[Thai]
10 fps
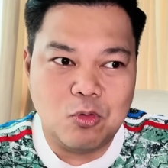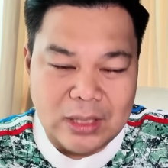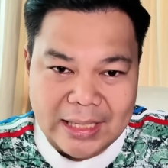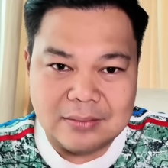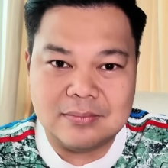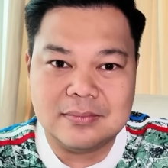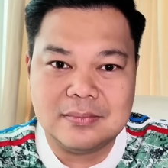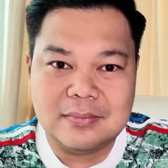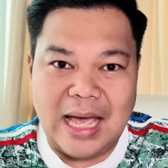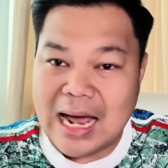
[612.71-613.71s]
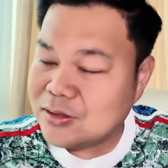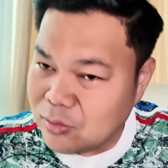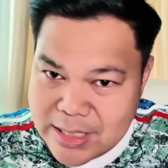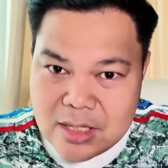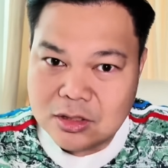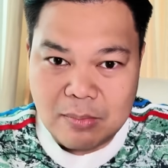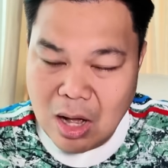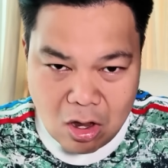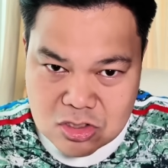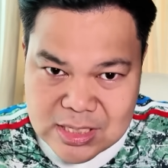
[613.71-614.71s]
ผู้เล่นอันโตนี่ก็ต้อง
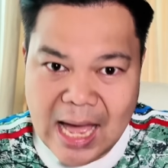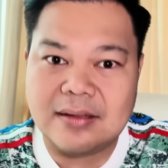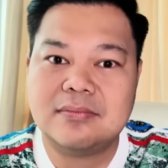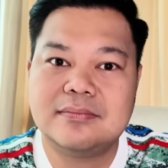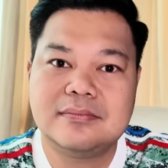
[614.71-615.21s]
มาออกซาร์ด